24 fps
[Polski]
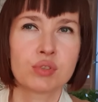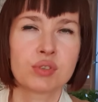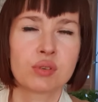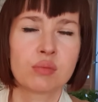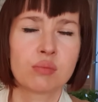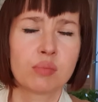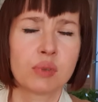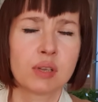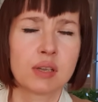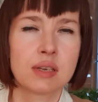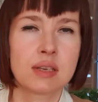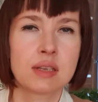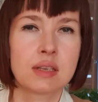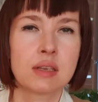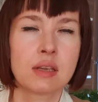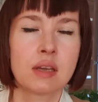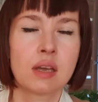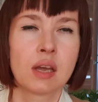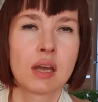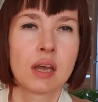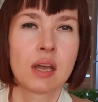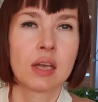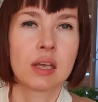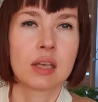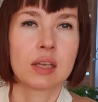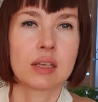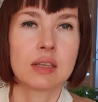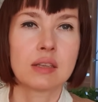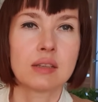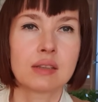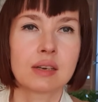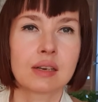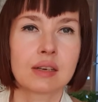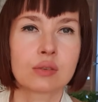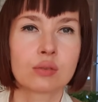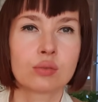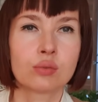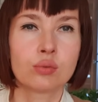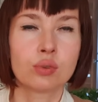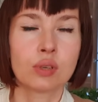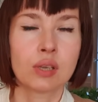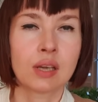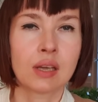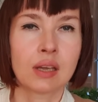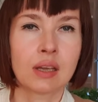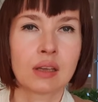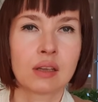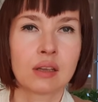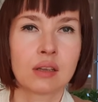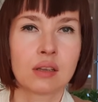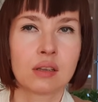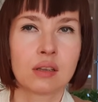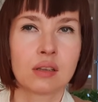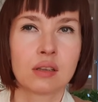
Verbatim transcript: się myli i traktuje